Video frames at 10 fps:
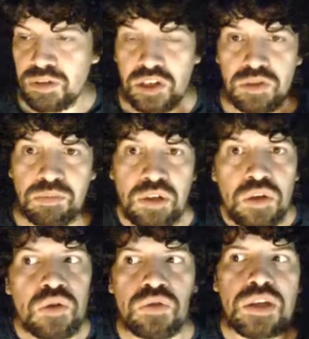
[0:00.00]
que me
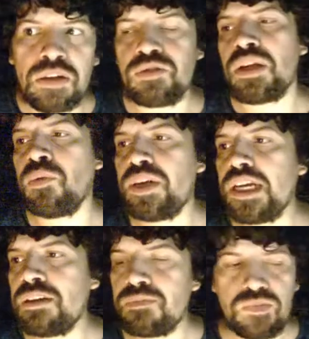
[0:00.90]
lo dijo en una
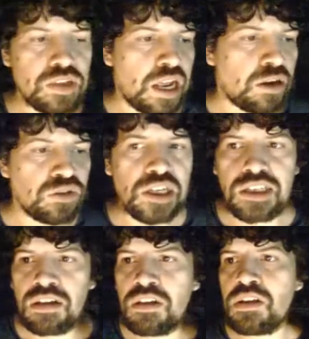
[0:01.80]
buena, las
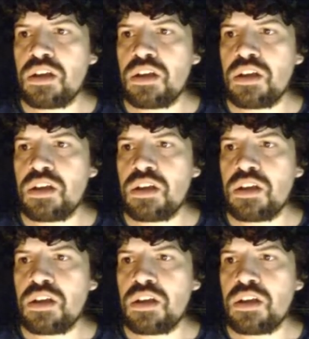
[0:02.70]
cosas,